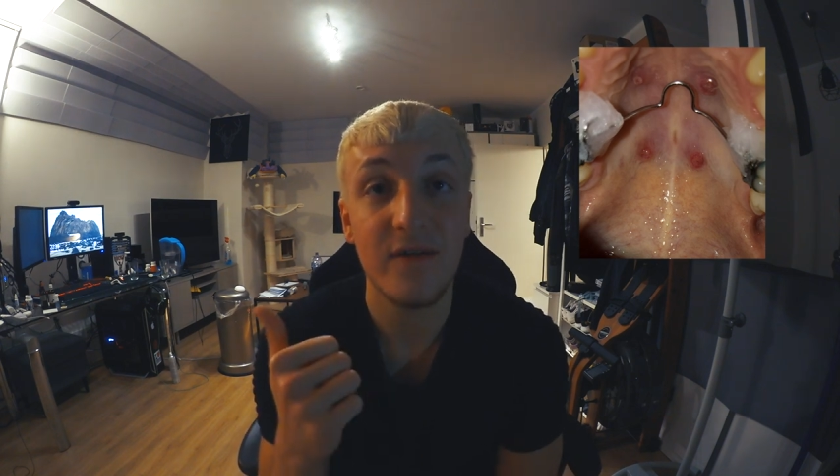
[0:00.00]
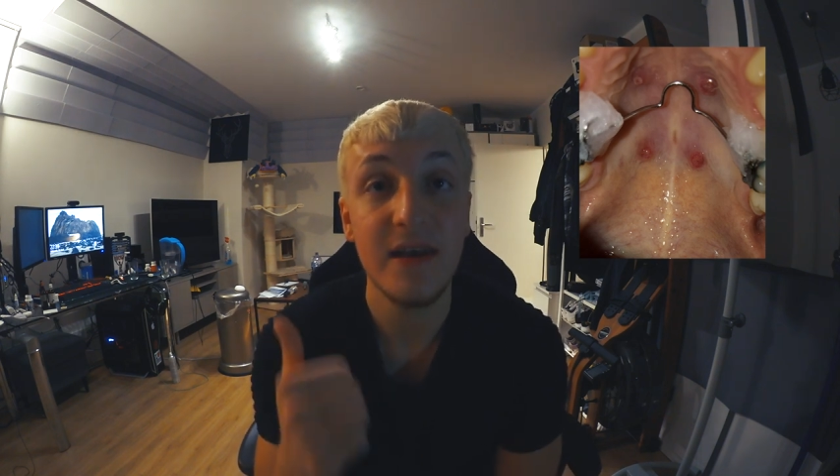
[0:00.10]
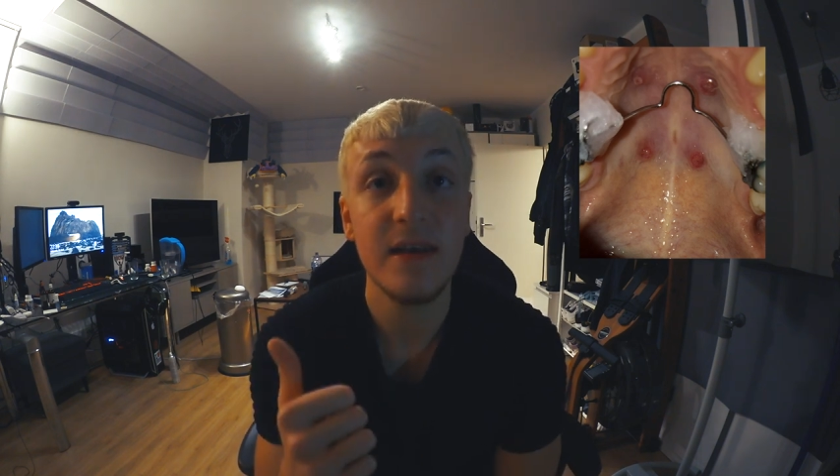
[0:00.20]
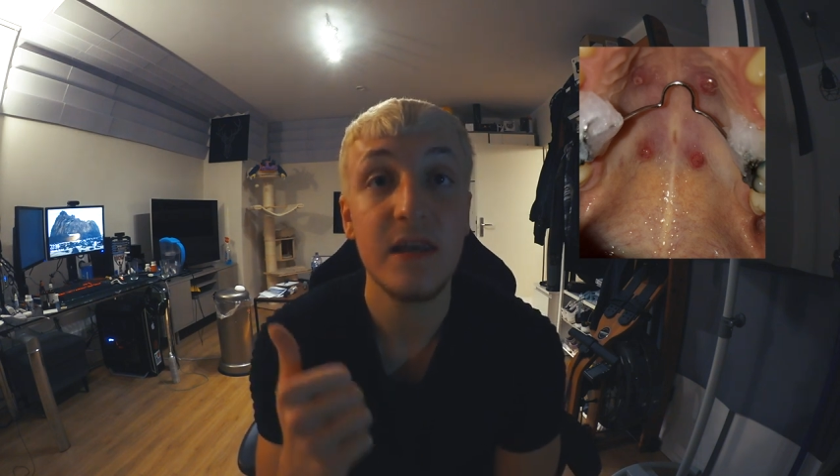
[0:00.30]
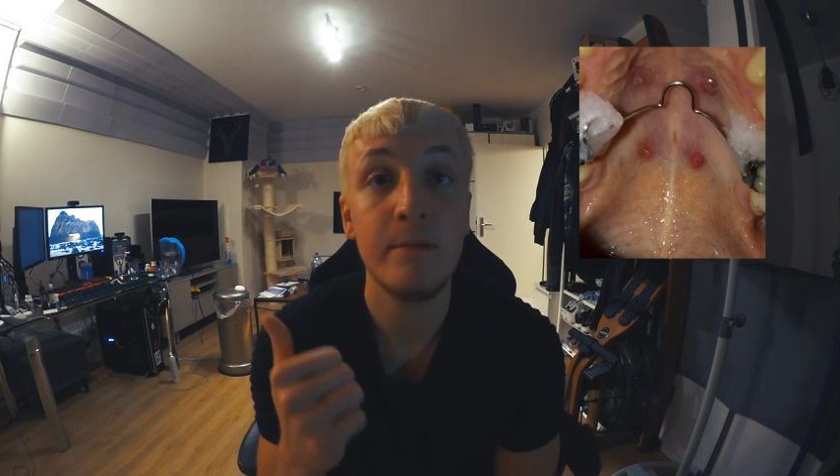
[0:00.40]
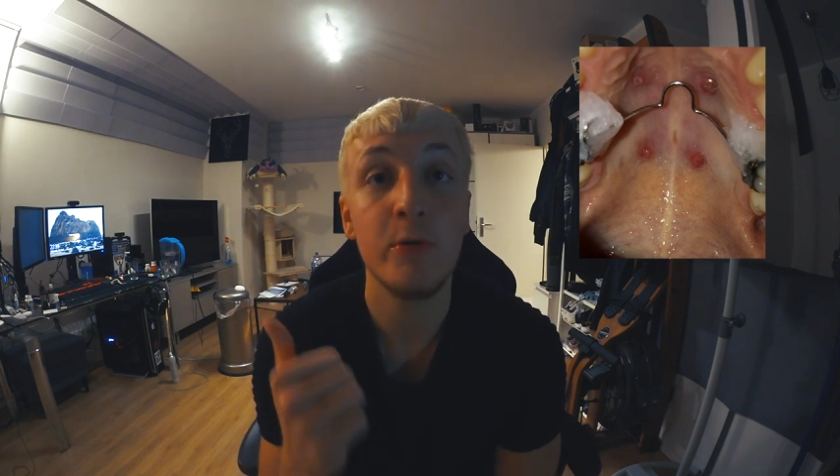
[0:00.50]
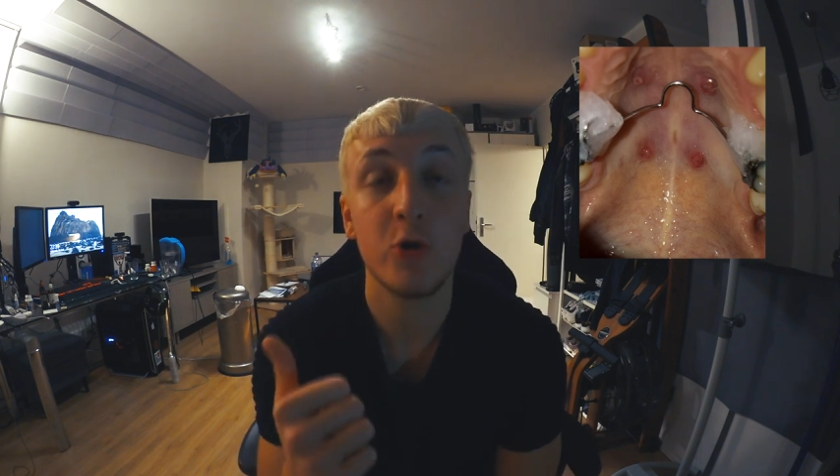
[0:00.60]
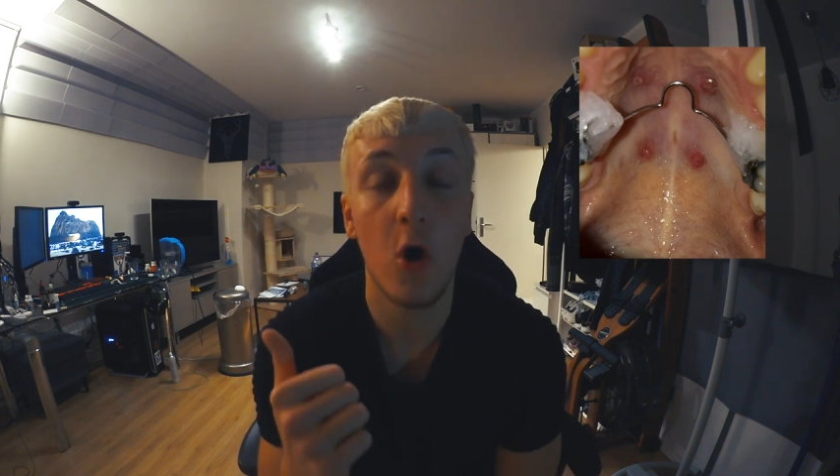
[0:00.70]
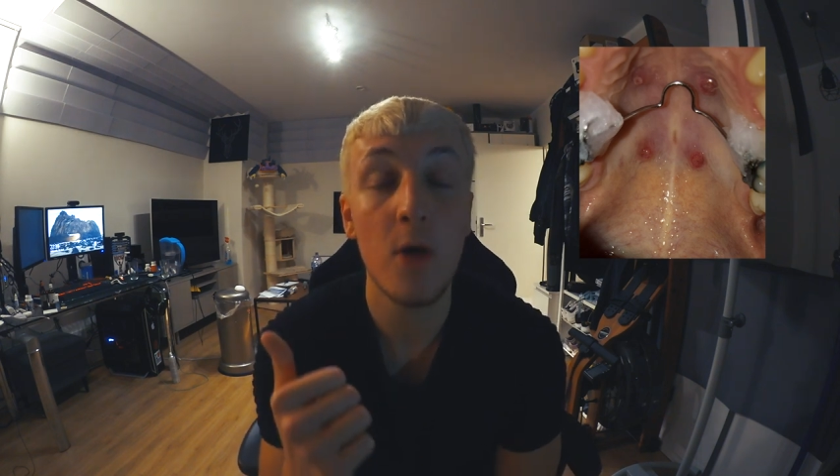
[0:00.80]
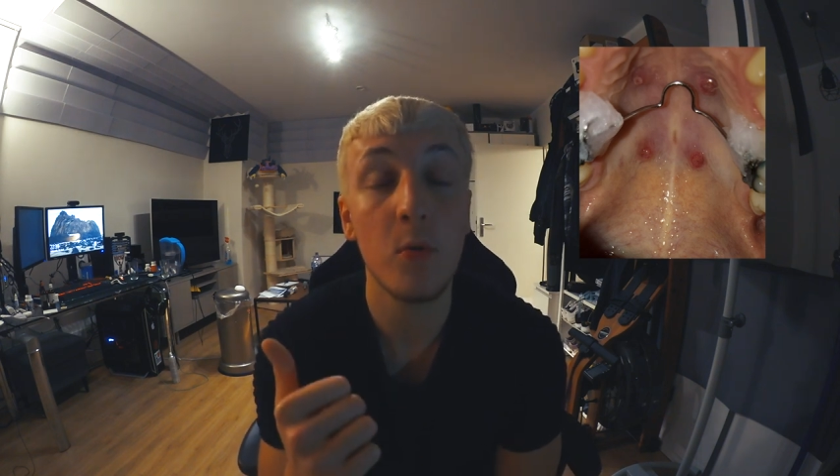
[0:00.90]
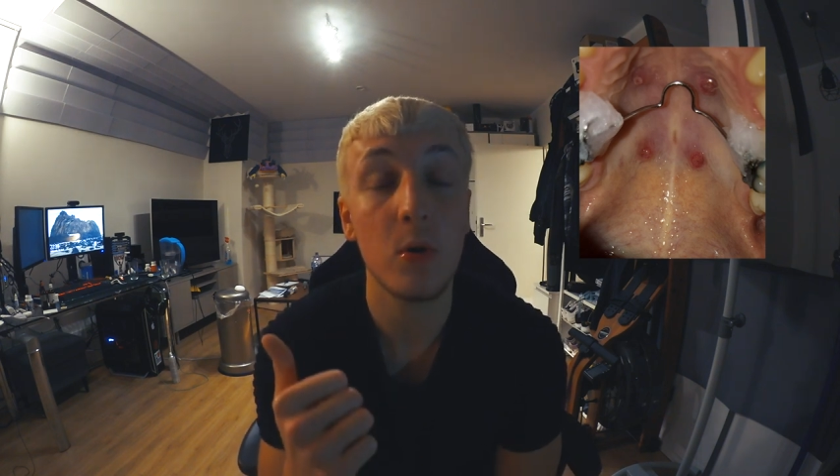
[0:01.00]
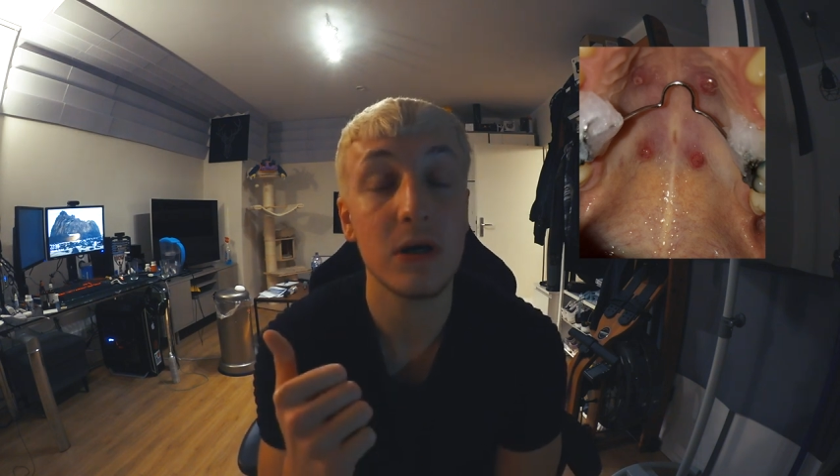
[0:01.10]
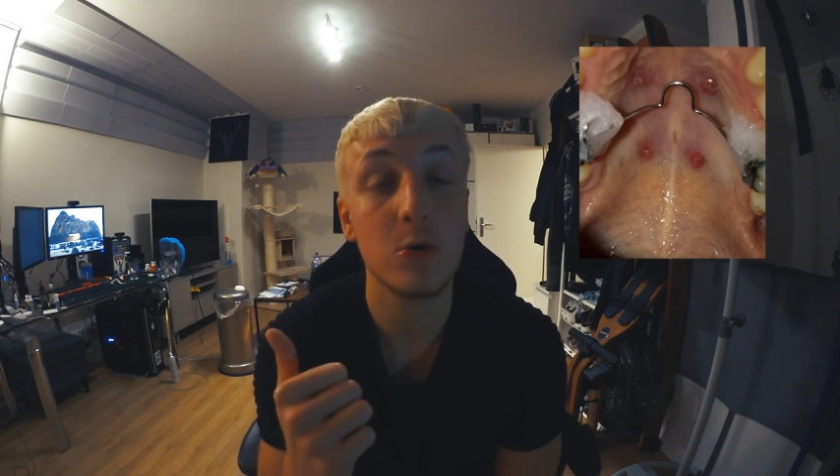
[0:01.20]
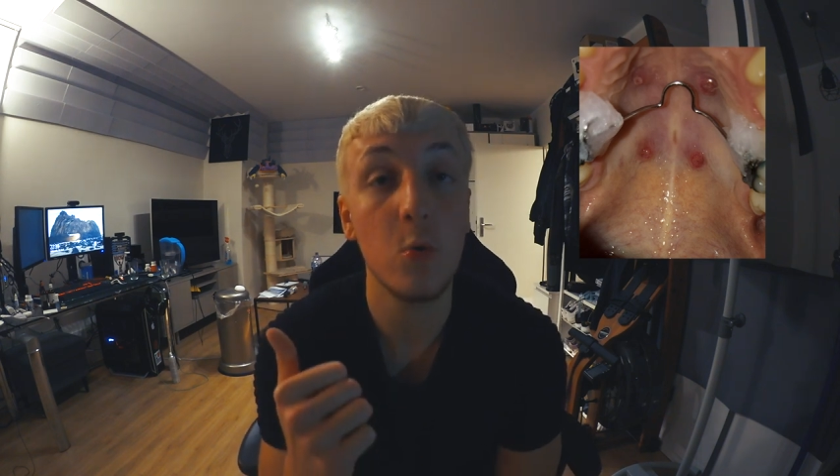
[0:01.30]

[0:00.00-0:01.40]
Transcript: wenn die Betäubung